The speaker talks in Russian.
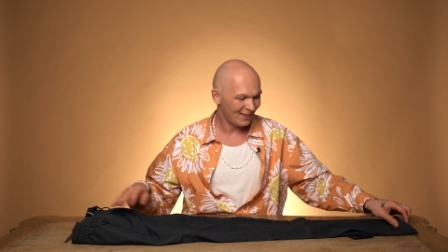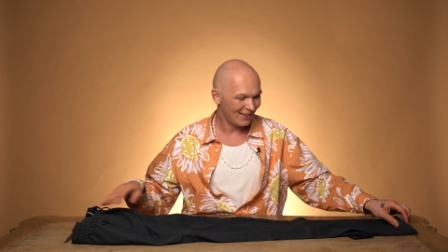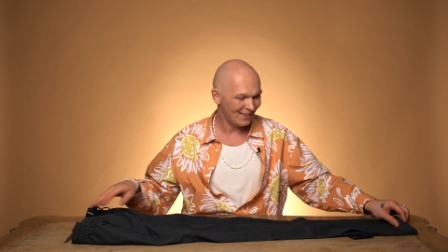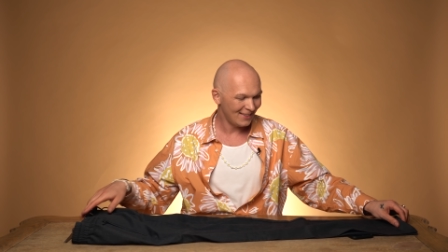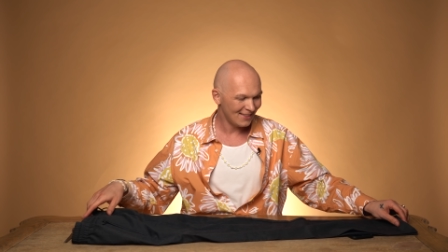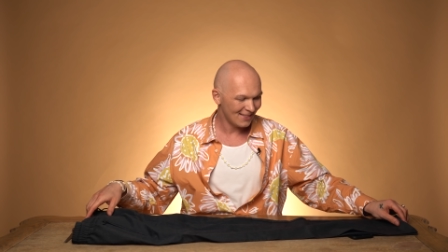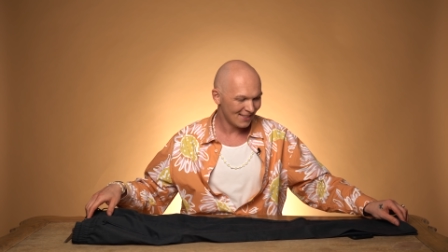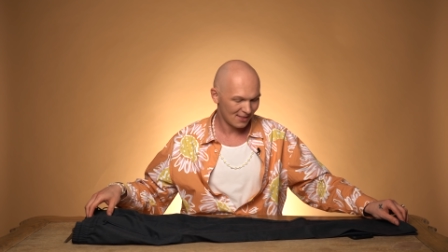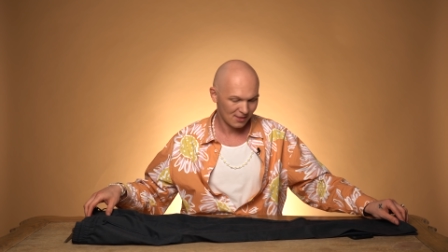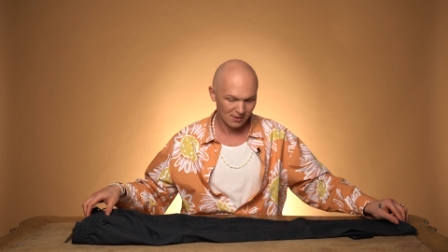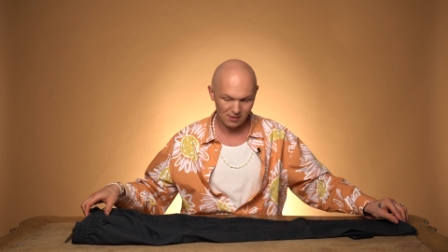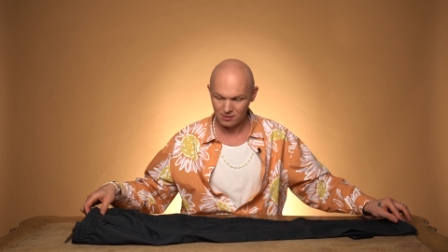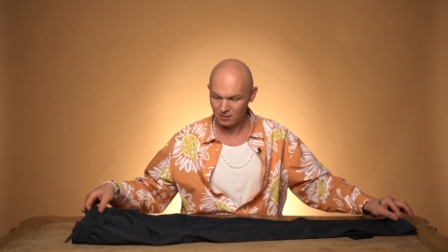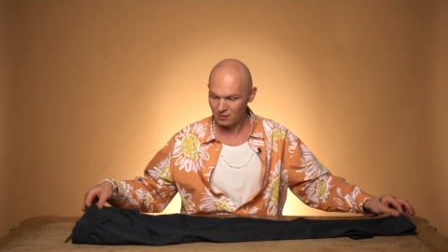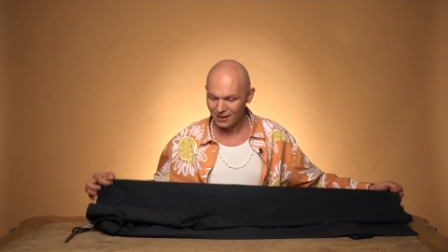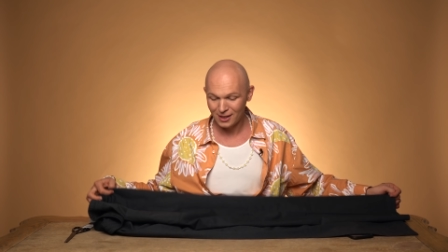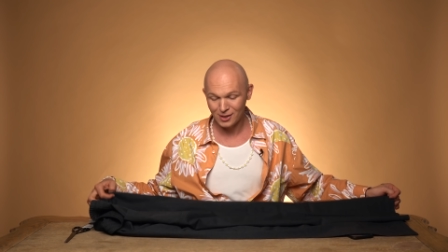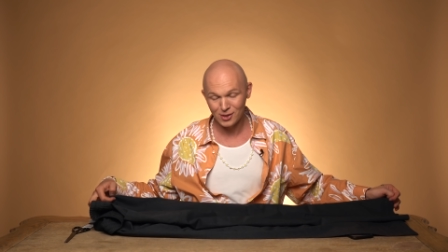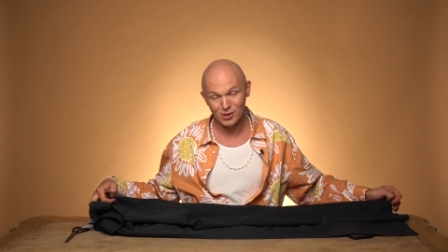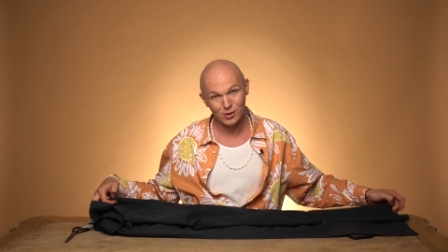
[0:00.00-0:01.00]
из
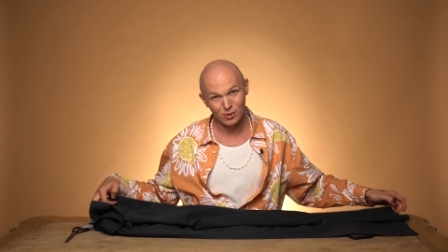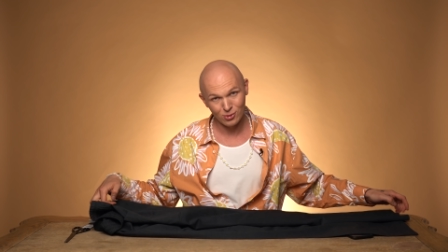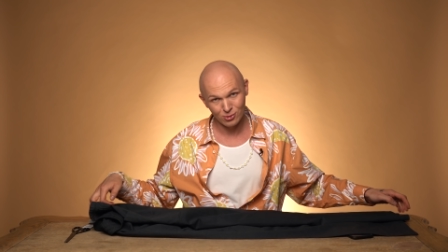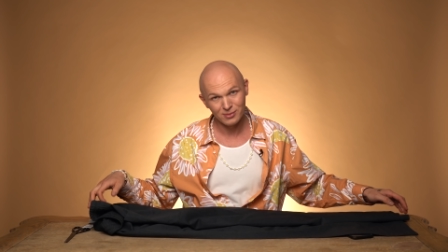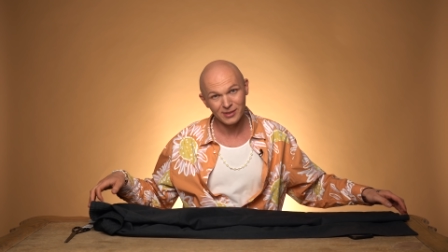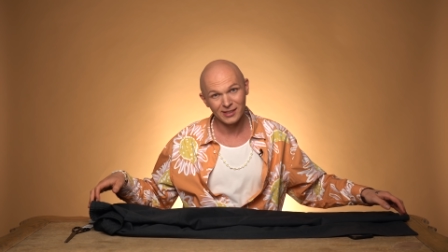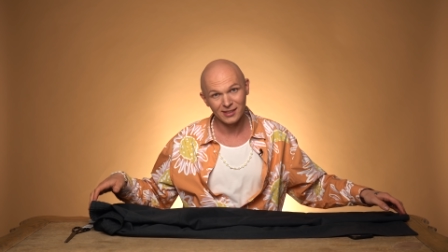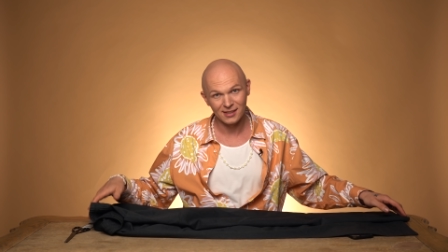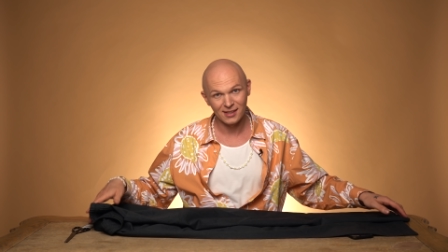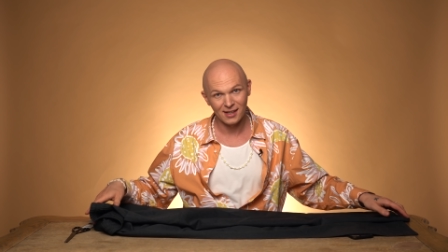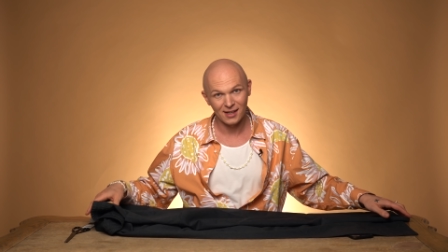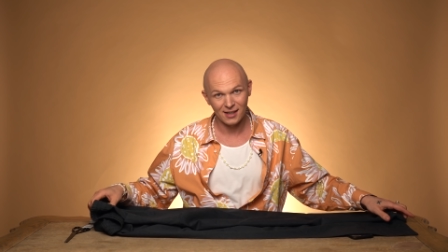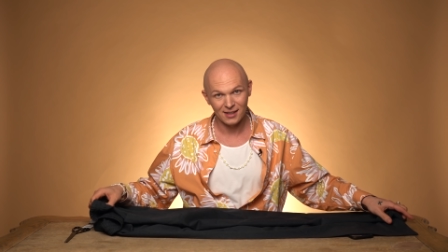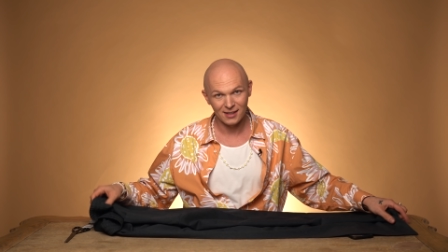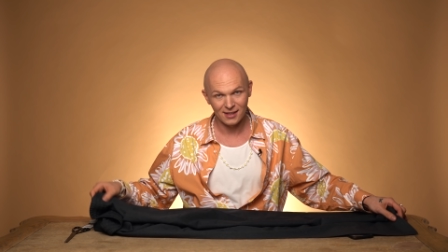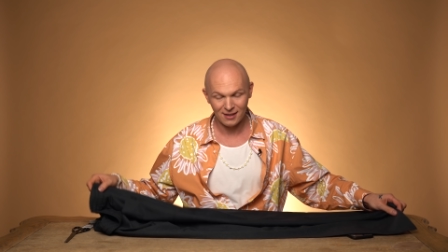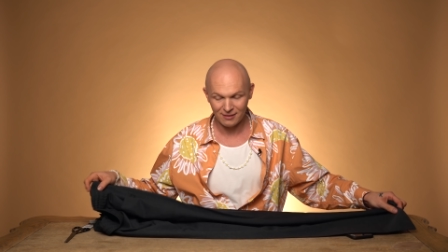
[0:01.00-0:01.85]
костюмной ткани.